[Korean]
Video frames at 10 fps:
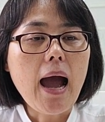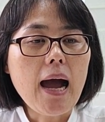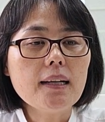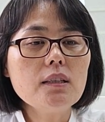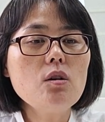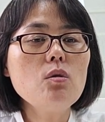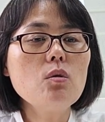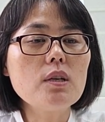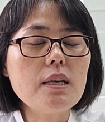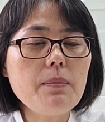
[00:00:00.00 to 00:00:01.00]

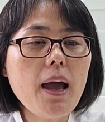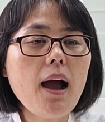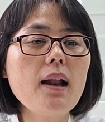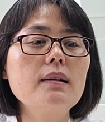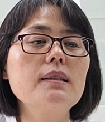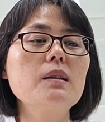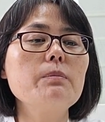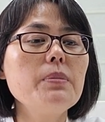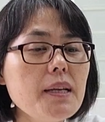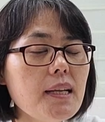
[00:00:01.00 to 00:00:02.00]
아들로 입양할 것을
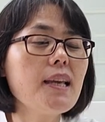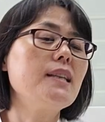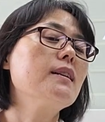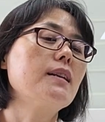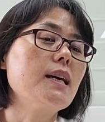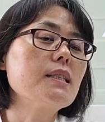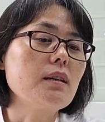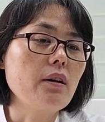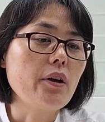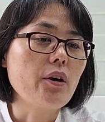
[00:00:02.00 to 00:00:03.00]
미리 예정을
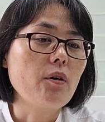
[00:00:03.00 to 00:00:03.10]
하신 거예요.